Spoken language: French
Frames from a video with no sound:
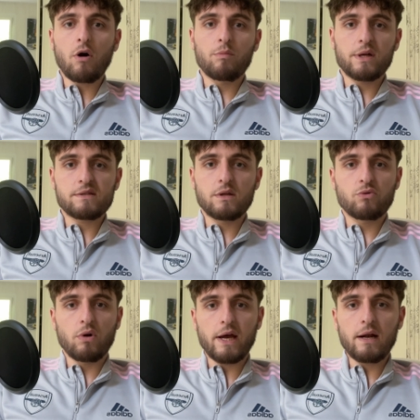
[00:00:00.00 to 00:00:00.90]
remplacer
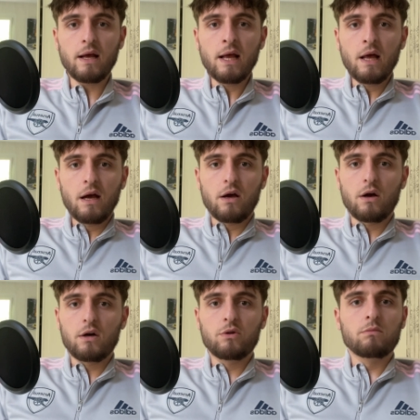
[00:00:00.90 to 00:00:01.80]
Tourelle.
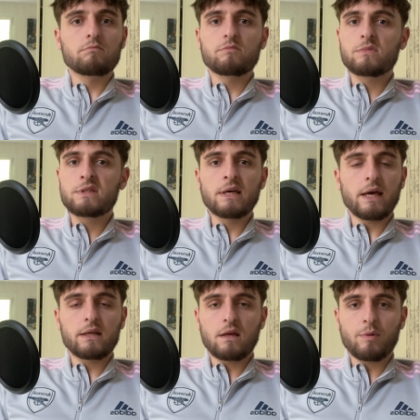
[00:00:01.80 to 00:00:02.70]
Euh, donc,
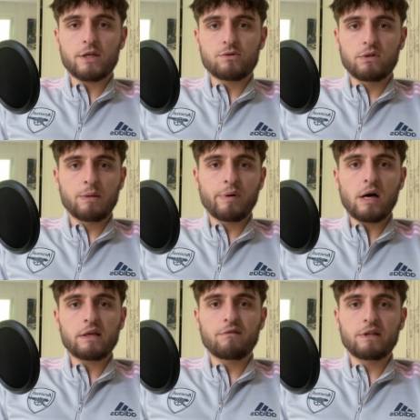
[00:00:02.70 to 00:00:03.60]
direct après son
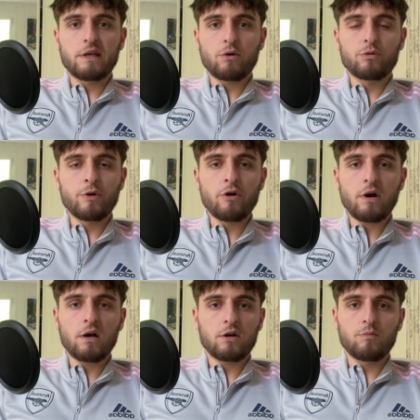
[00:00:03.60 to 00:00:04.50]
départ, il y avait des rumeurs,
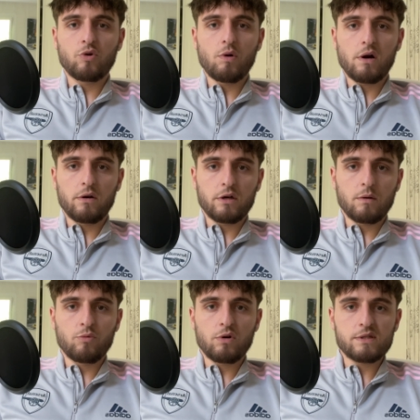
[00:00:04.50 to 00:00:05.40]
hein, comme quoi,
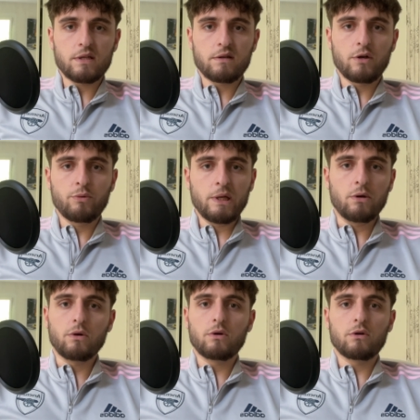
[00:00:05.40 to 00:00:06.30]
comme quoi c'était lui
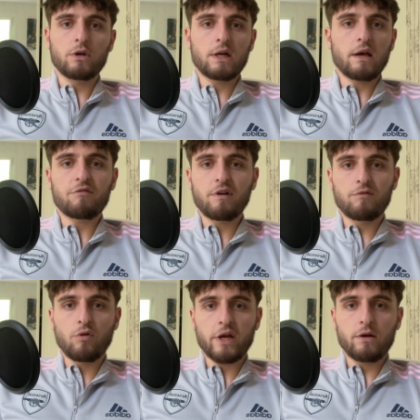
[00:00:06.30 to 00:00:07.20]
le, le, clair
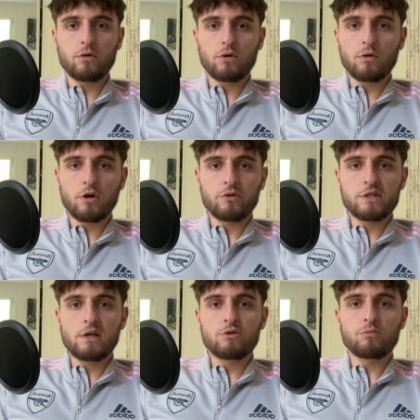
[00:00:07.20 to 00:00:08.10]
favori, le,
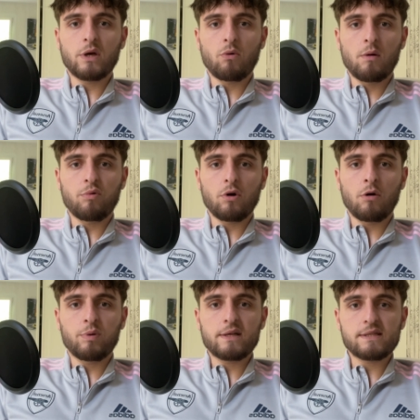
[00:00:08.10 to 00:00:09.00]
candidat numéro un pour le
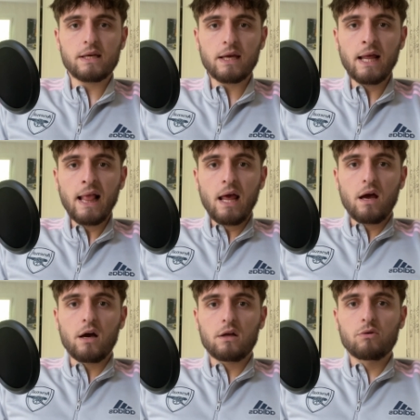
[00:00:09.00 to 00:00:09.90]
remplacer.
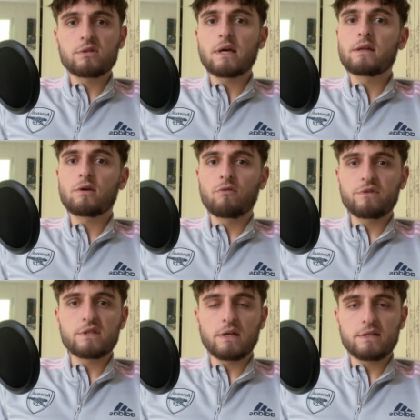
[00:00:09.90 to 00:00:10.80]
Euh, donc, ça a été
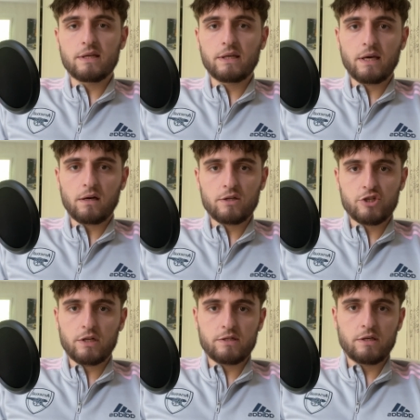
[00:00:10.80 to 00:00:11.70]
officialisé hier, hein,
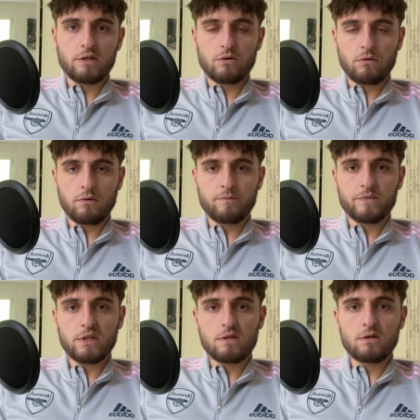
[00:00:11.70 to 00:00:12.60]
Chelsea qui
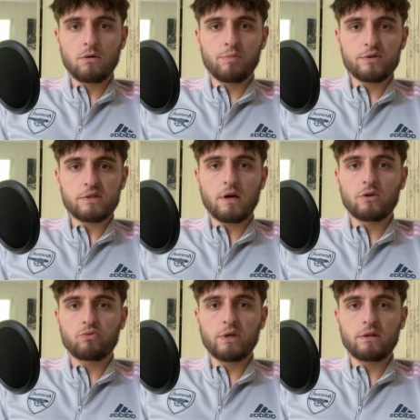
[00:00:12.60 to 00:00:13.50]
ont, qui ont posté
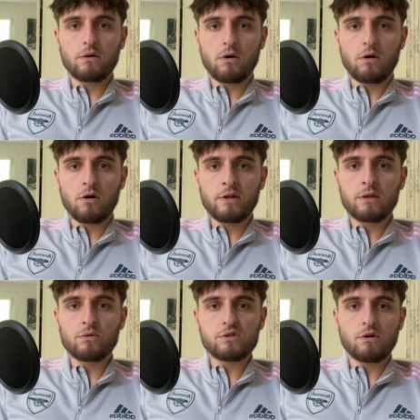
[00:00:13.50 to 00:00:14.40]
un tweet en
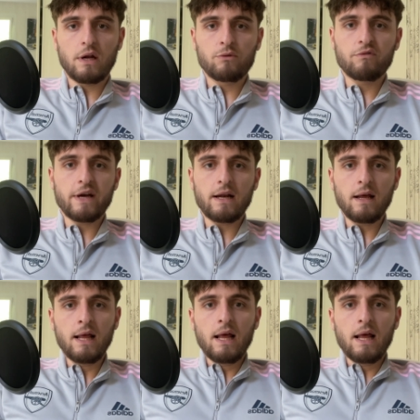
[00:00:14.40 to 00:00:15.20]
annonçant la nouvelle.